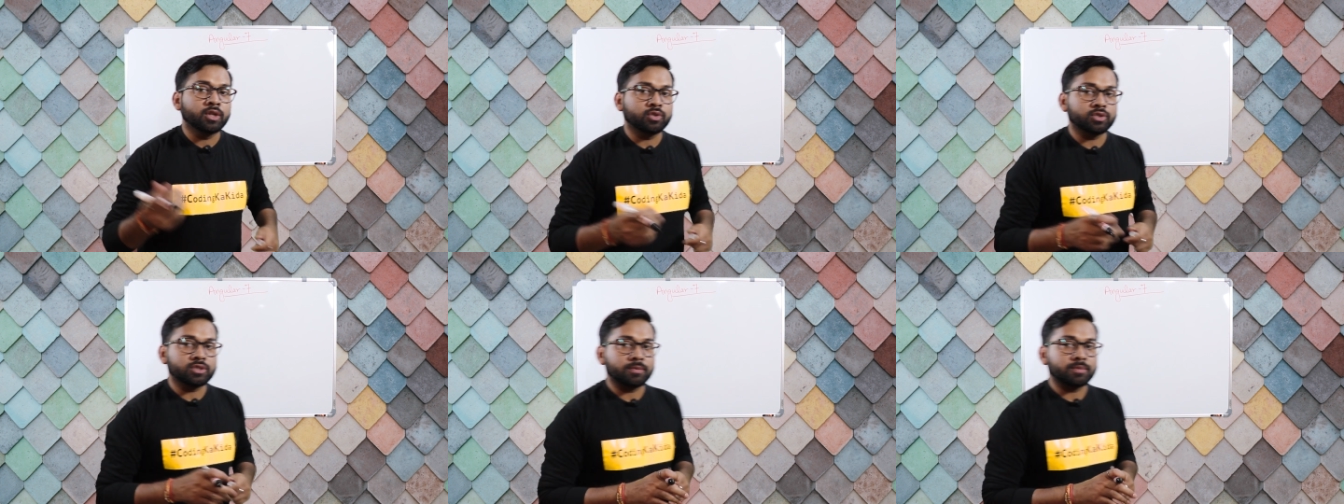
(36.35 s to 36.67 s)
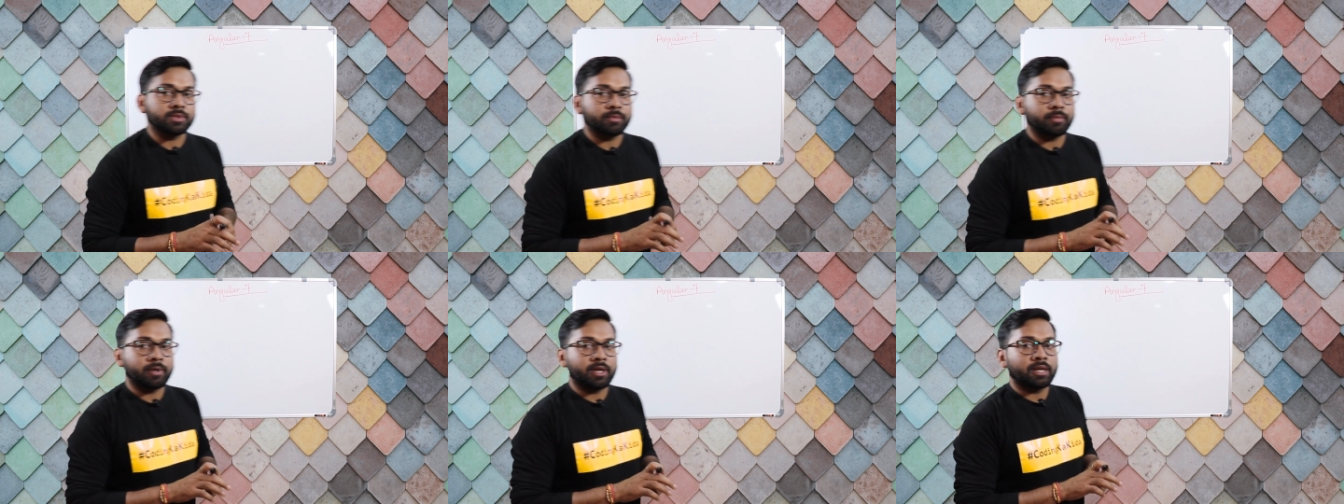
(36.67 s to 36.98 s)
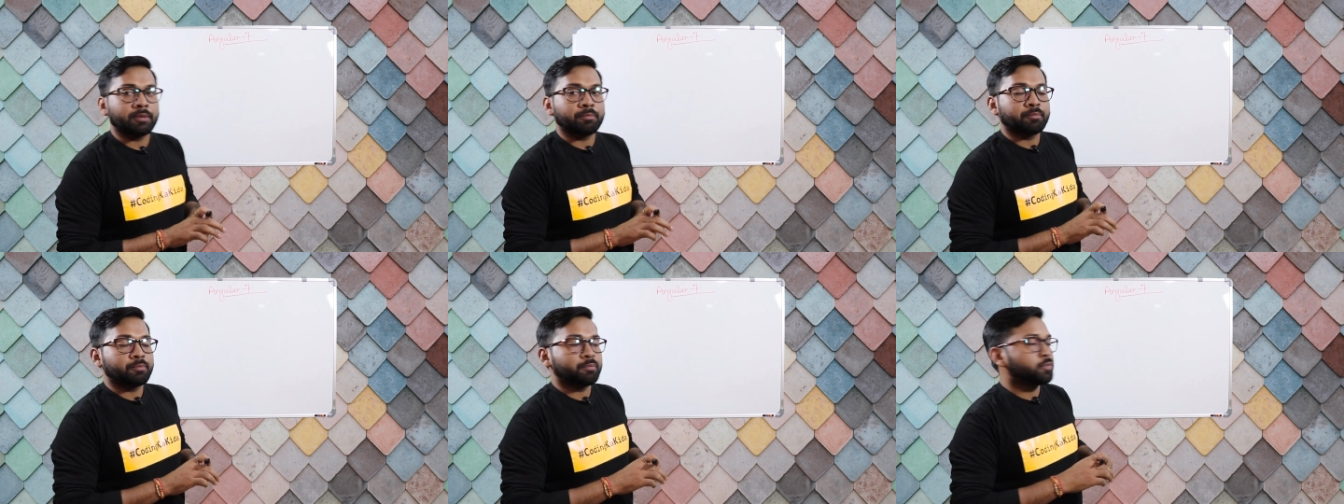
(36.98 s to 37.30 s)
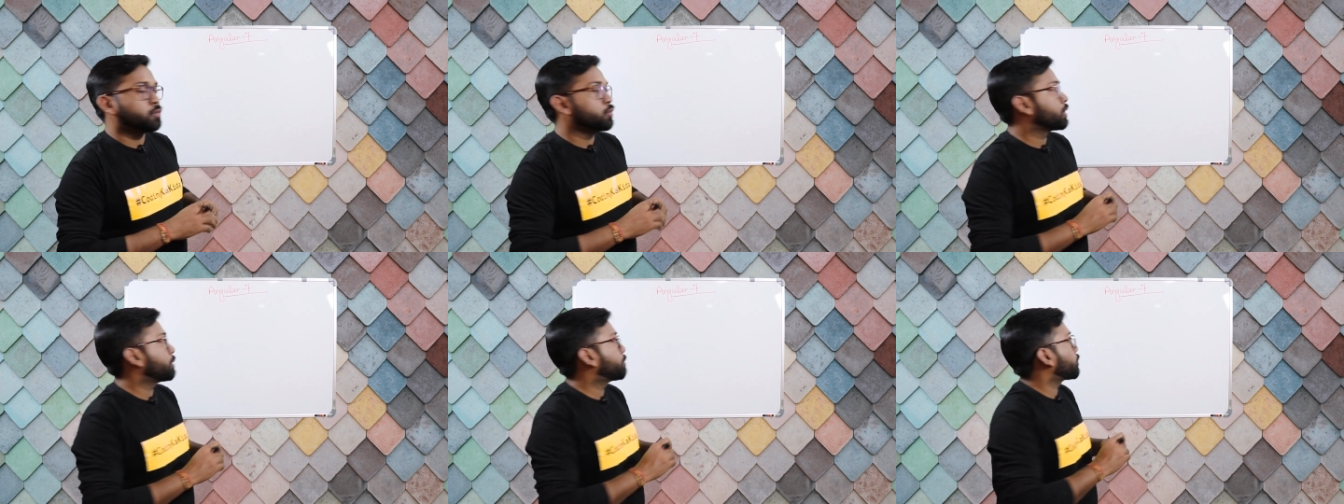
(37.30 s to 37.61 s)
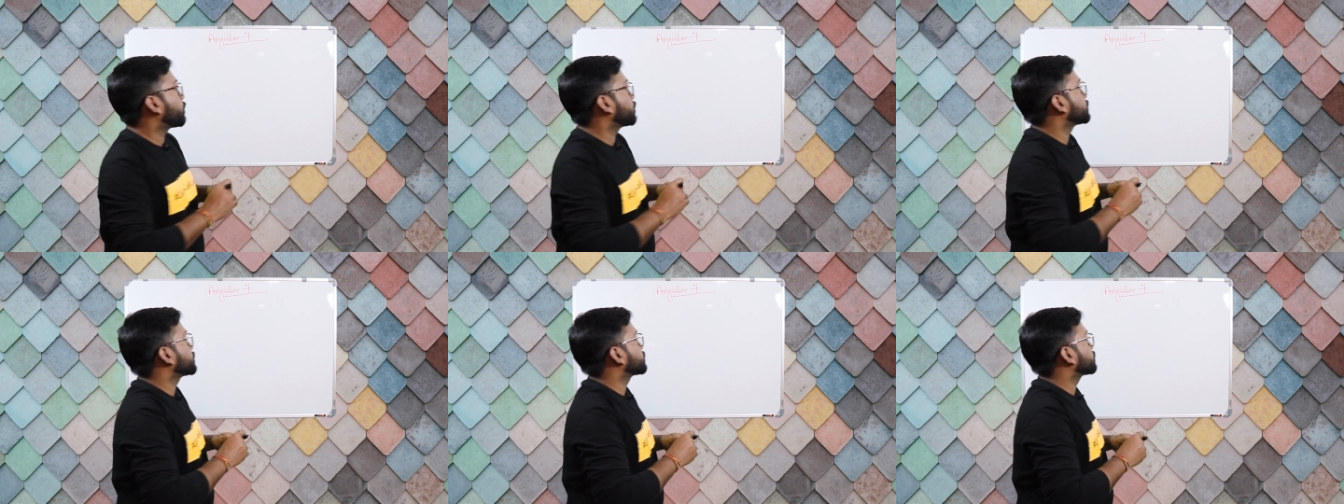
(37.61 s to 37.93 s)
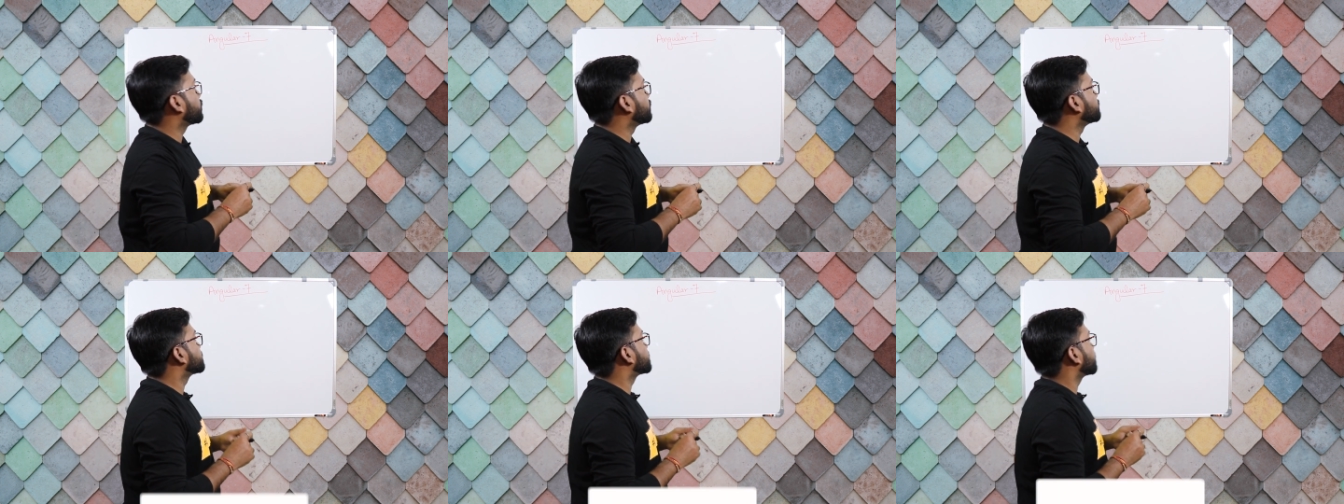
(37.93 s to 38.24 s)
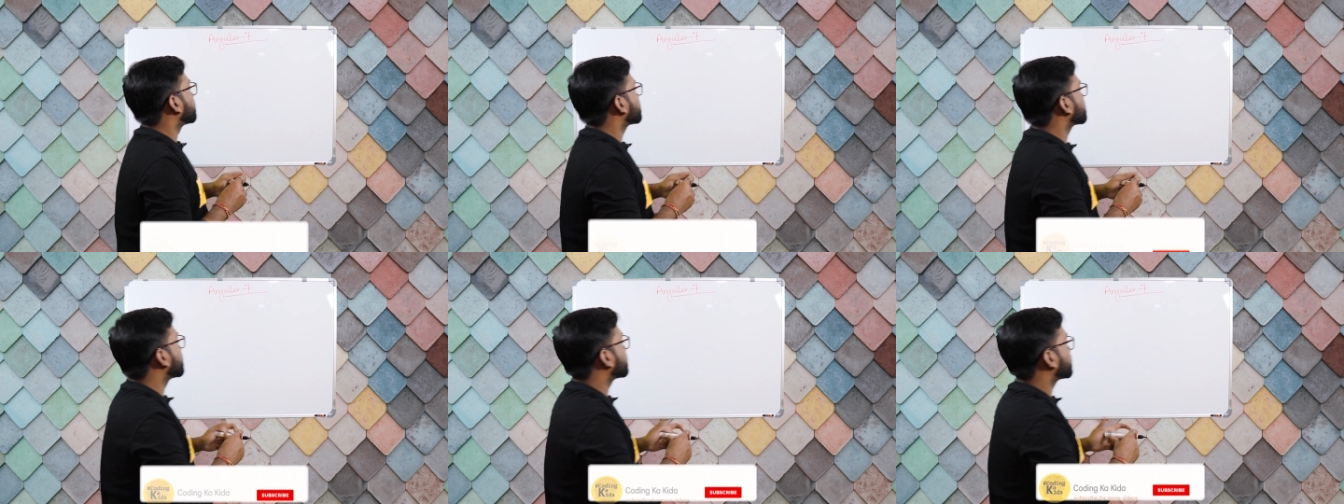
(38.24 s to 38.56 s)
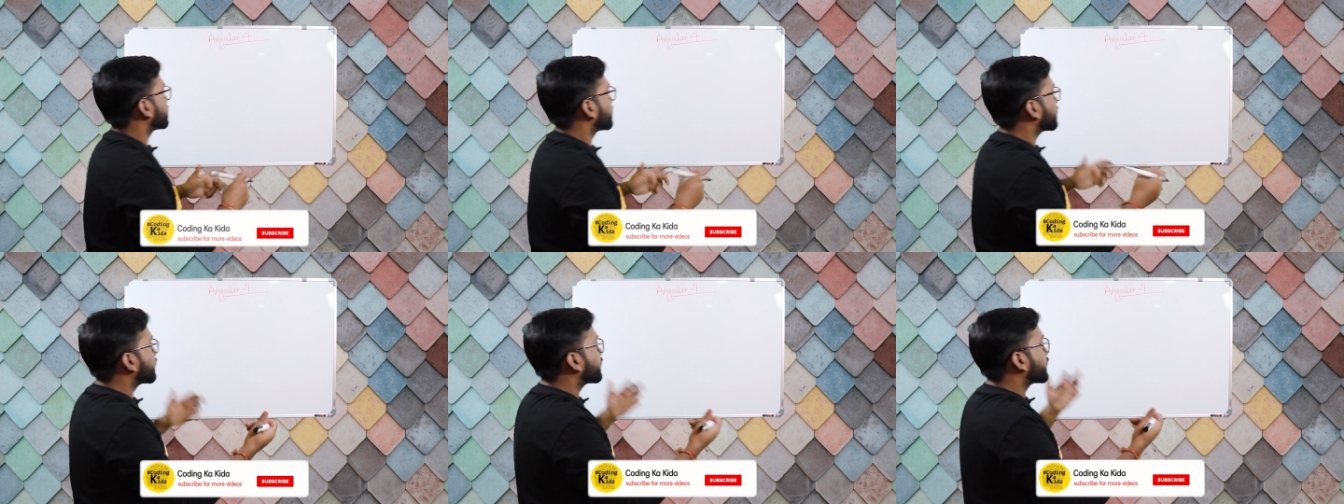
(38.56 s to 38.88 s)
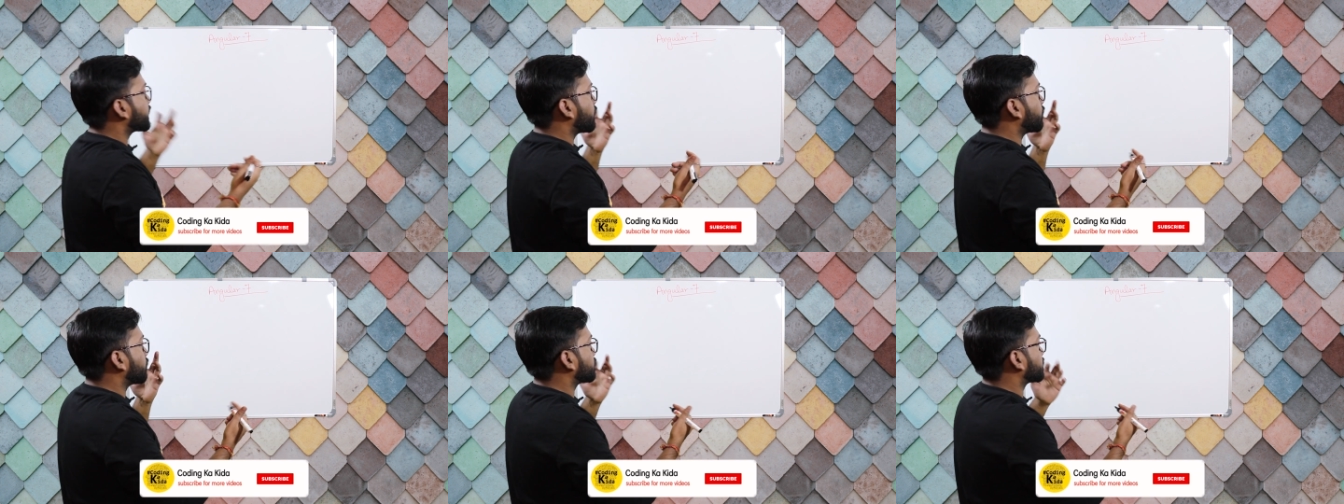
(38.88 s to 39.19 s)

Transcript: तो सबसे पहले पूरे प्रोसेस को हम समझ लेते हैं कि क्या